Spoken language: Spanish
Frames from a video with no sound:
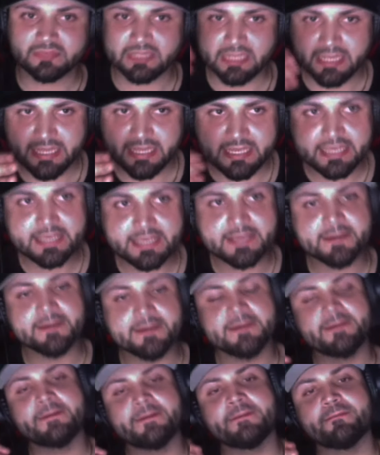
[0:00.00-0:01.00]
Y
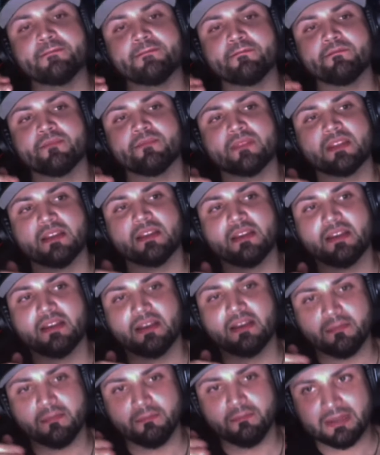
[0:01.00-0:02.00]

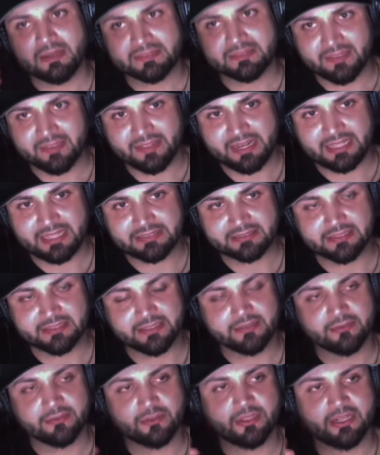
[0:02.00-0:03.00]
más
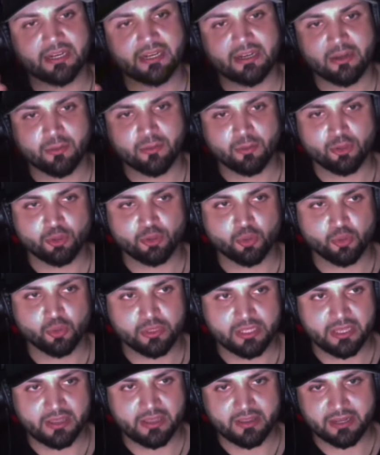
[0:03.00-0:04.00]
adelante tener la
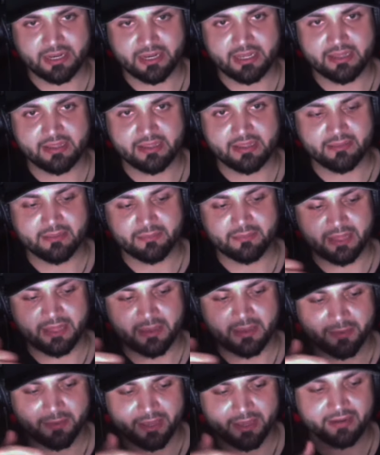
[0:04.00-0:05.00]
oportunidad
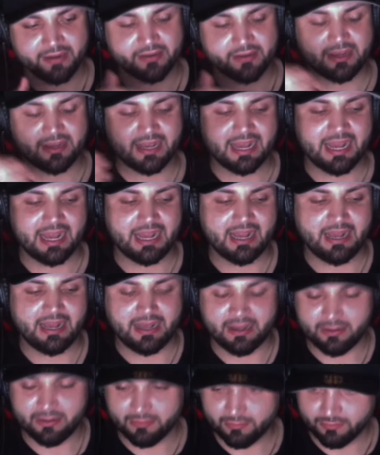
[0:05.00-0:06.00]
de ver
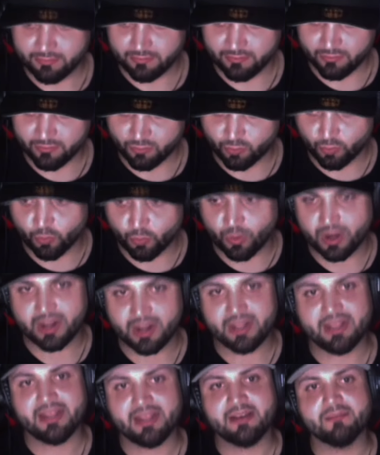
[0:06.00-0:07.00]
a
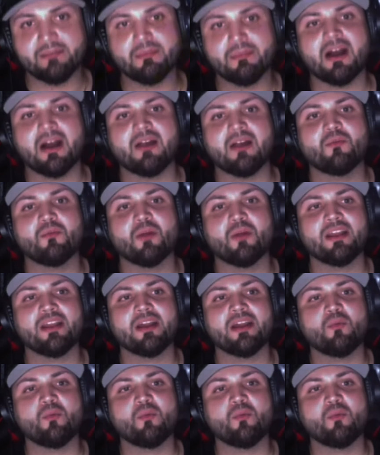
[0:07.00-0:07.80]
el Maharaja